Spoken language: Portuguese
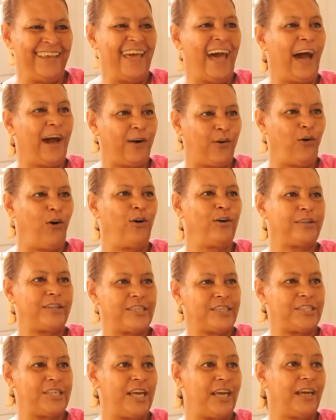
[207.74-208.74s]
e a
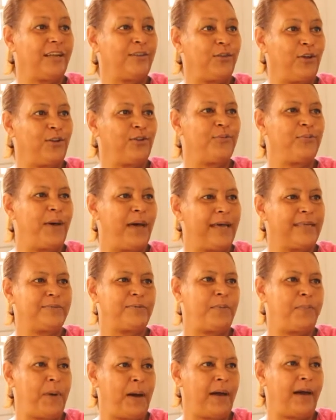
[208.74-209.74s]
conta chega todo mês
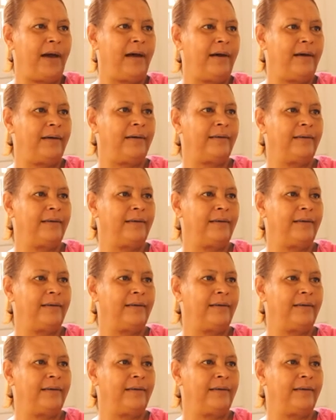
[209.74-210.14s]
para pagar.